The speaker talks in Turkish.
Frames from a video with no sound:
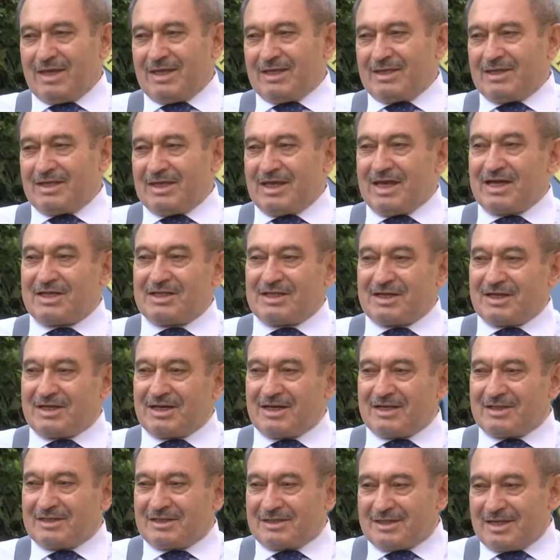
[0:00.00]
diğer
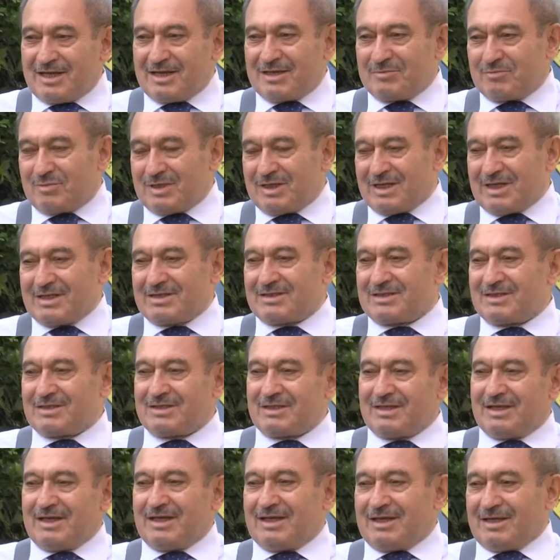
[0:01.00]
dekanlıklar biraz
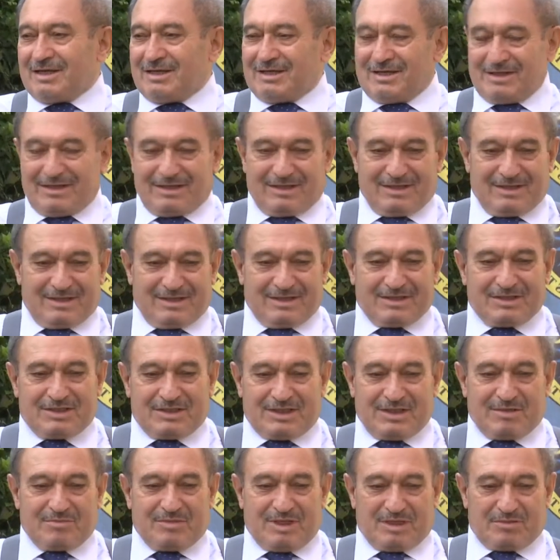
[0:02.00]
e,
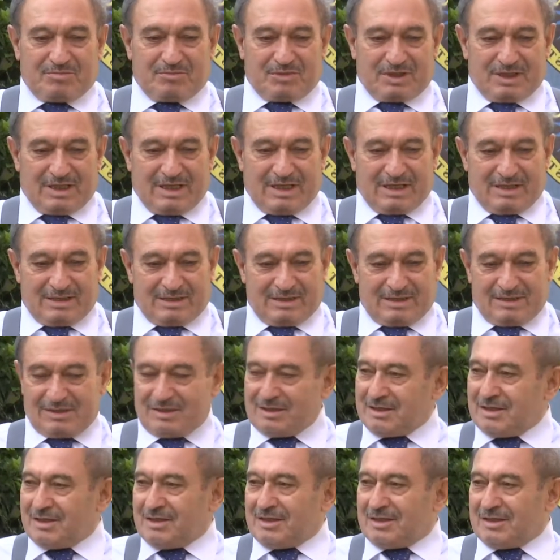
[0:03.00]
sistem etmişlerdi.
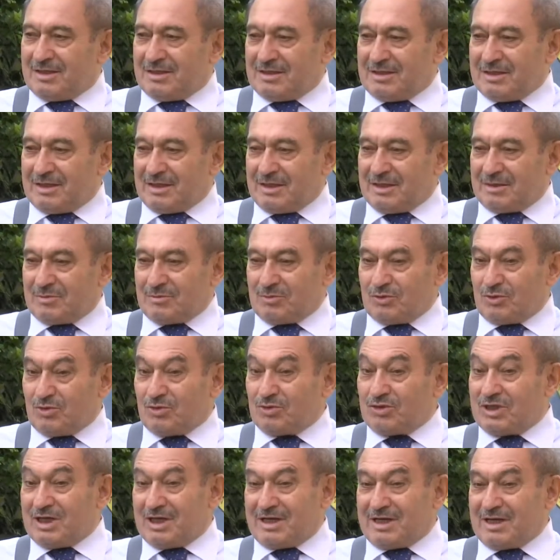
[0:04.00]
Yani
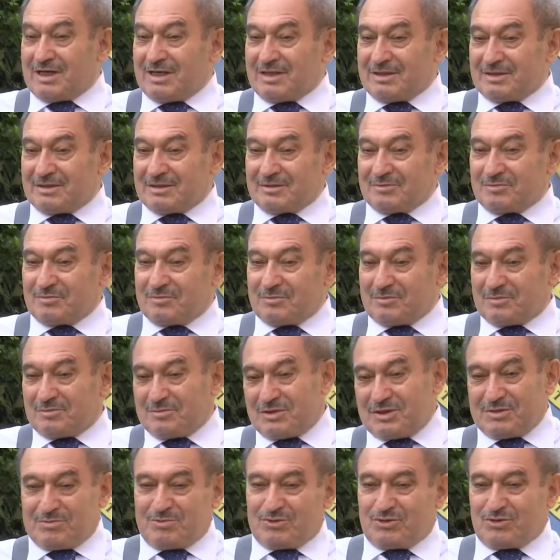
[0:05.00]
o dekan
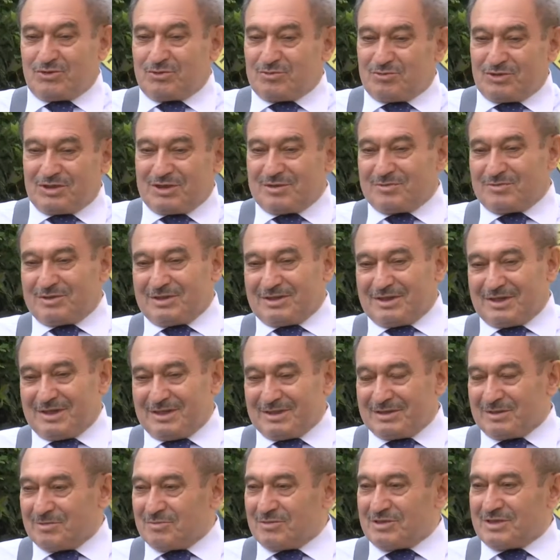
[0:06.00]
bizim üstümüzde mi,
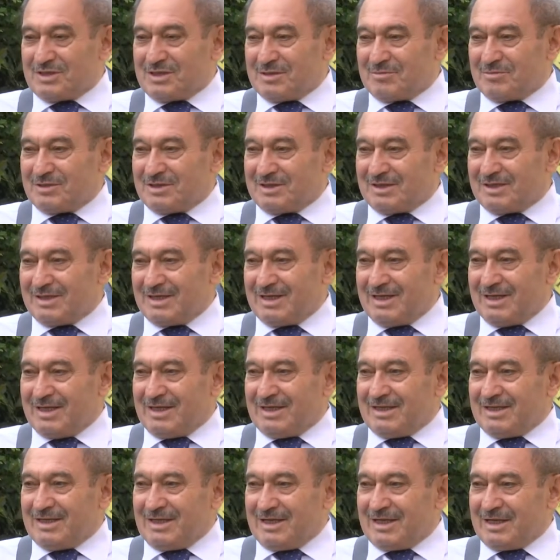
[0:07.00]
altımızda mı,
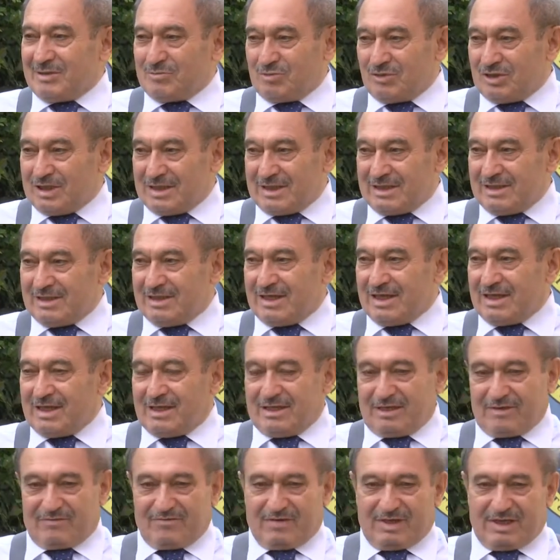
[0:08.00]
yani bu nasıl
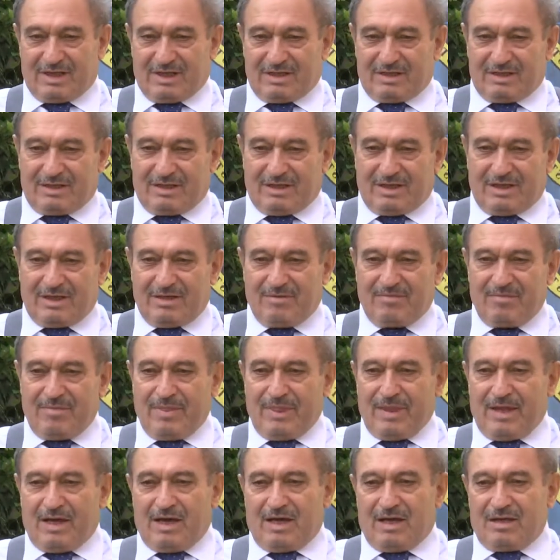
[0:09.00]
dekanlık falan diye.
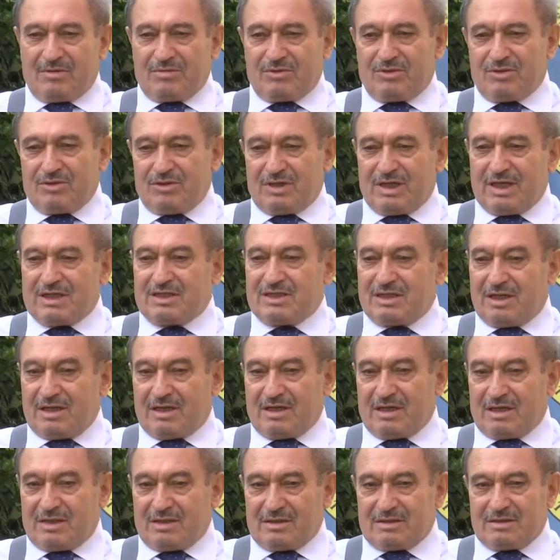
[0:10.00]
Halbuki öğrenci
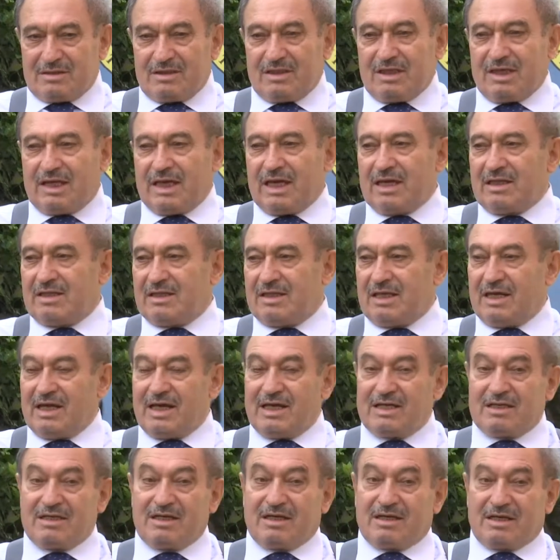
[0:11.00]
dekanlığı
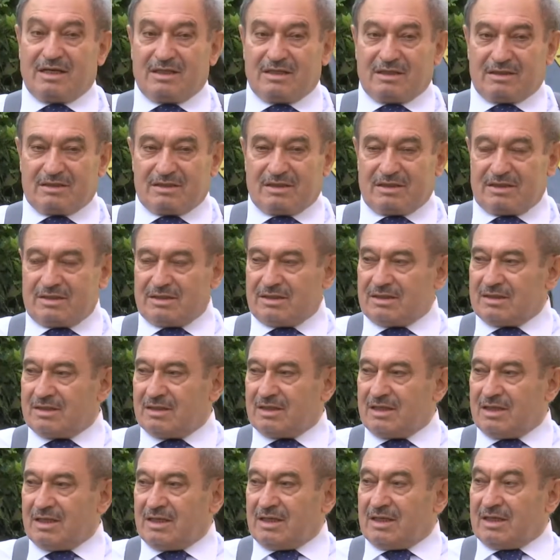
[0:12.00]
diğer dekanlıkların
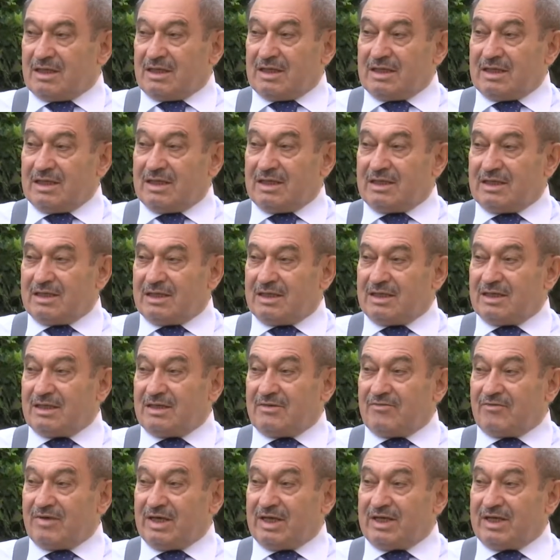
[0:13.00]
ilgi ve